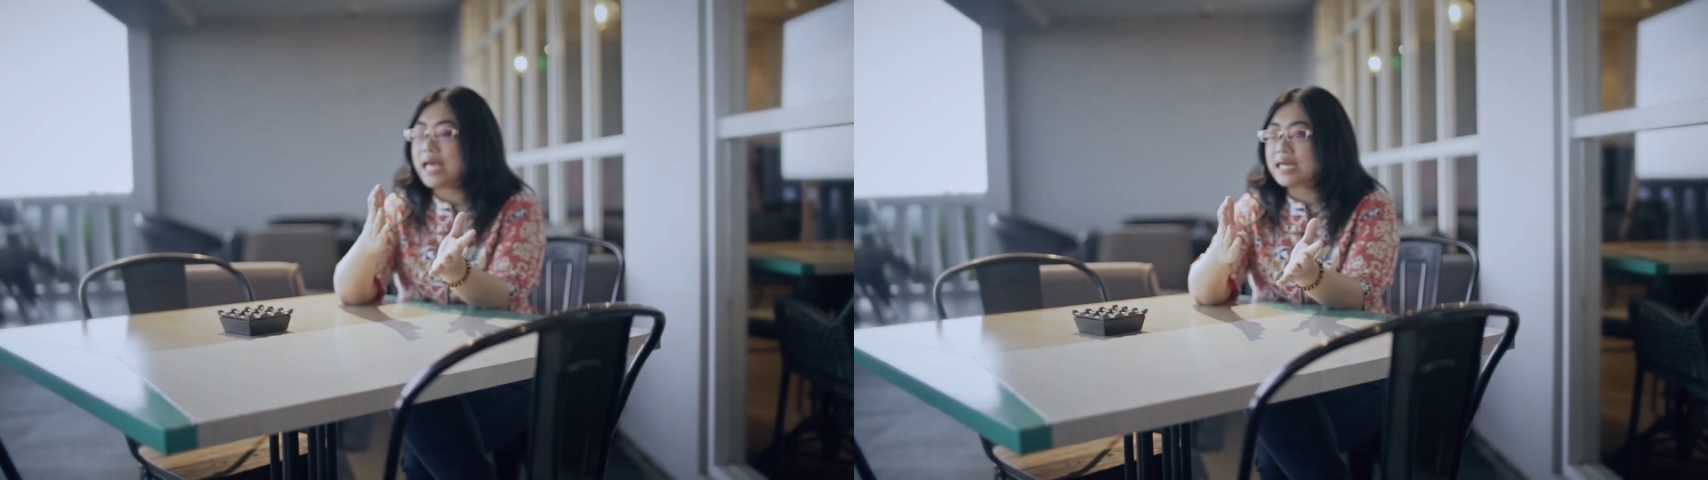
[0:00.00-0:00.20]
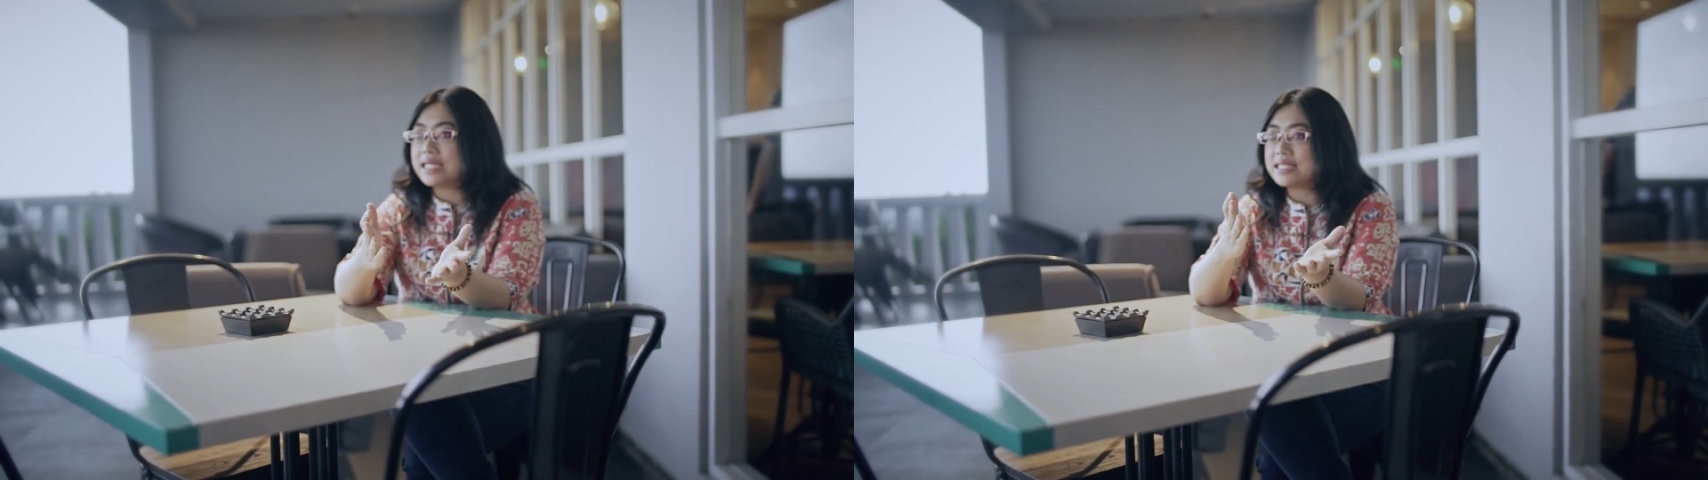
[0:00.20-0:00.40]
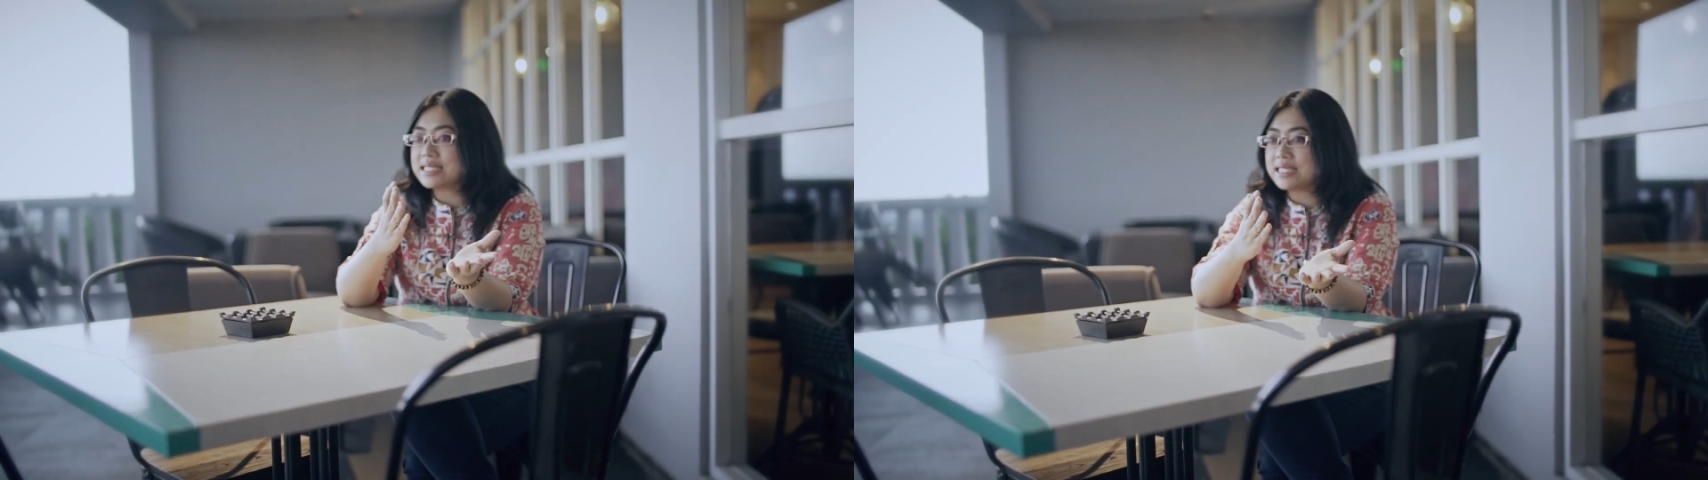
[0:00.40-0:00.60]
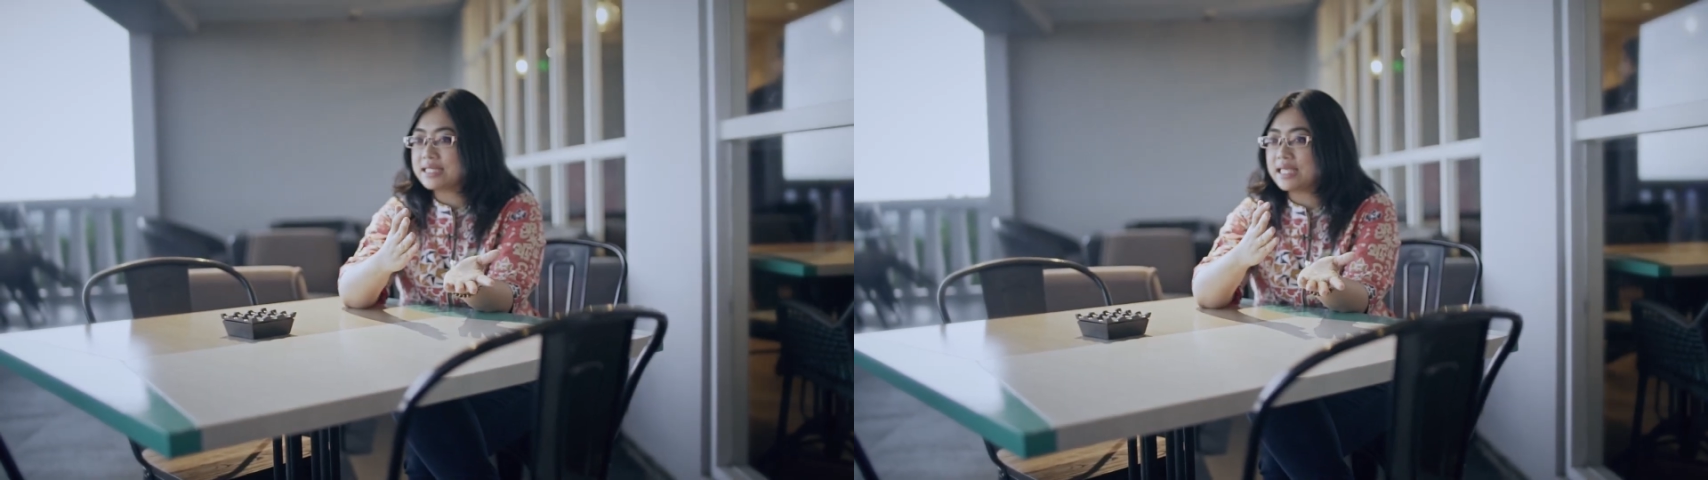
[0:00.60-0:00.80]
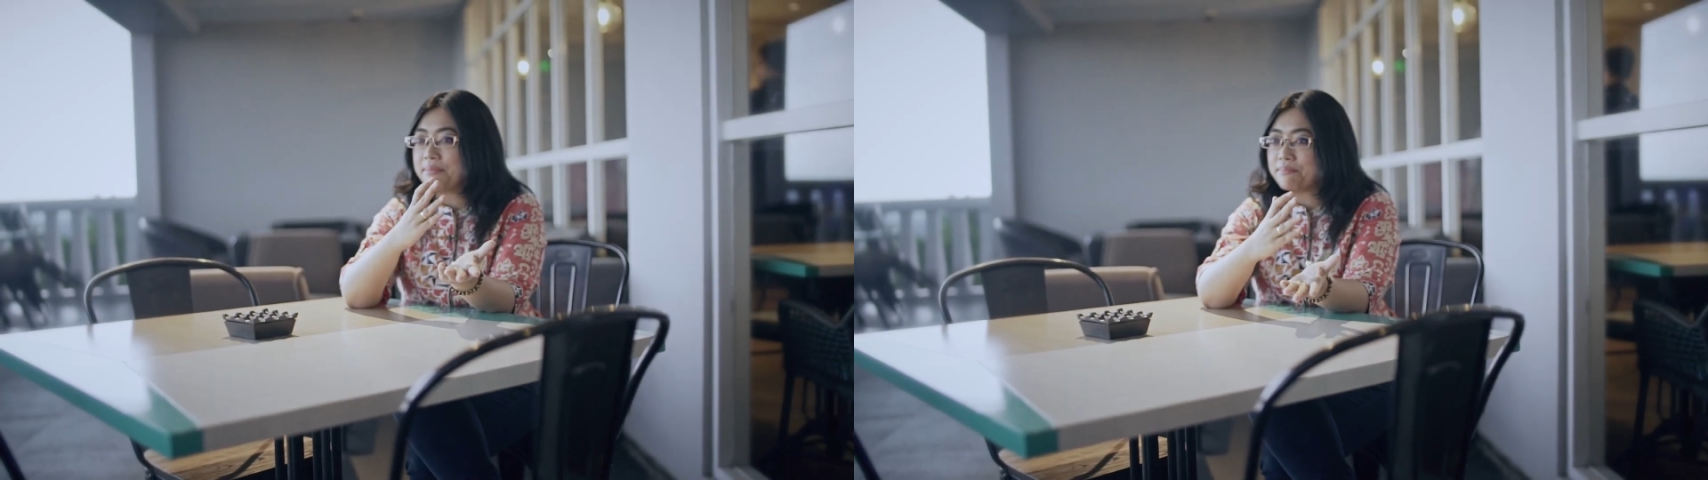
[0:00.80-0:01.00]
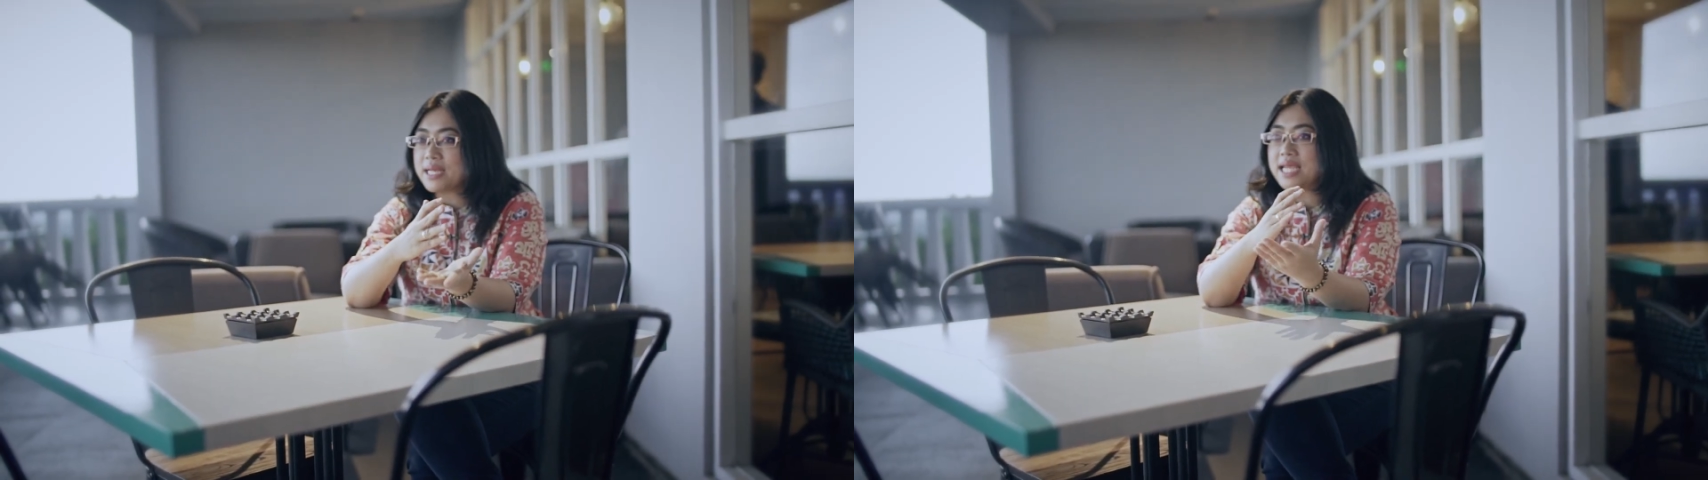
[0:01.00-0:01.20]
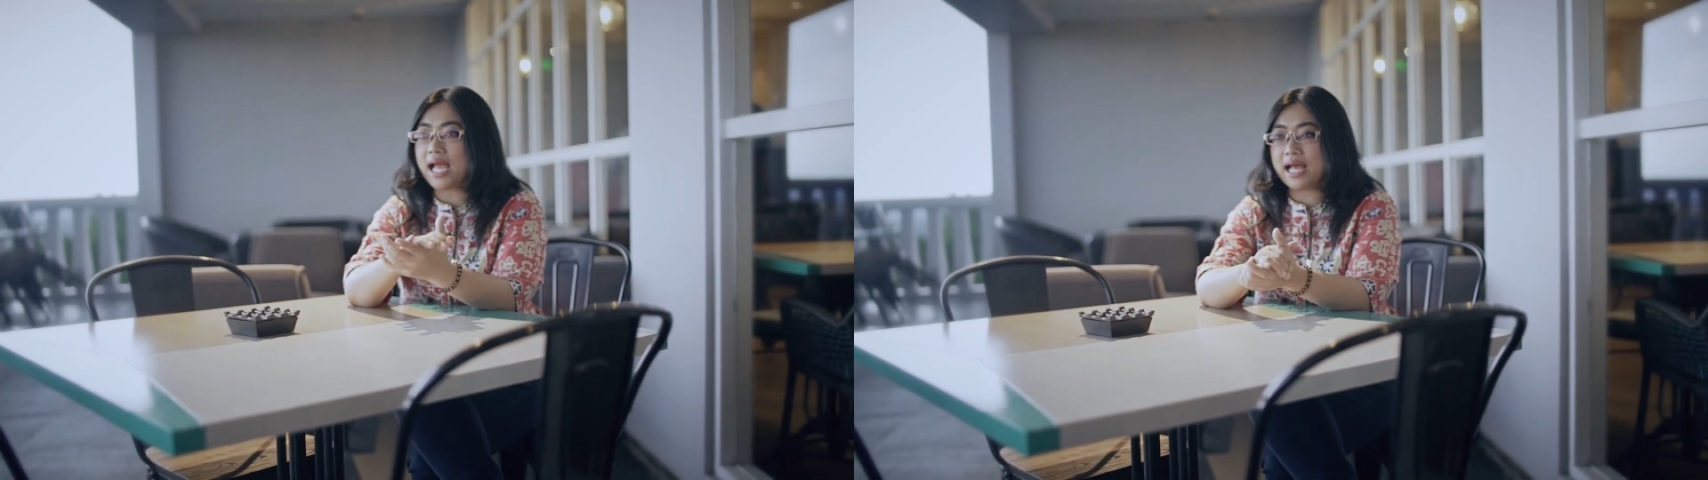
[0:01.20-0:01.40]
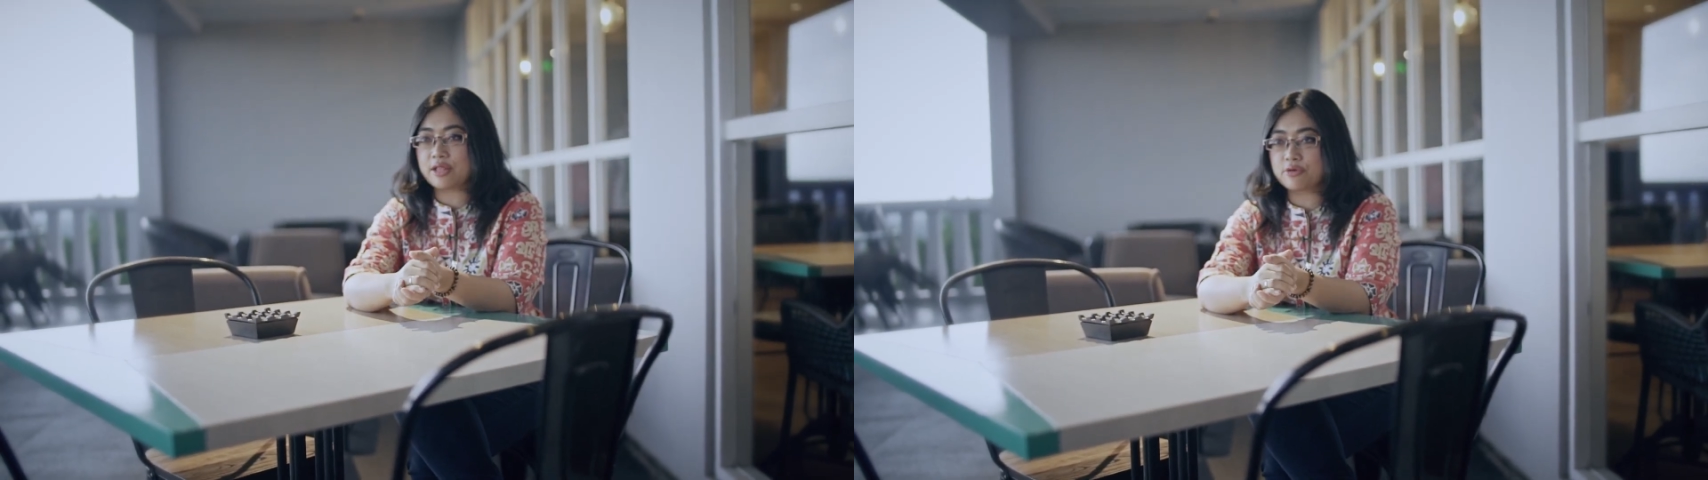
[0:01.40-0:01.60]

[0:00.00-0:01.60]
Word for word: dari sisi pria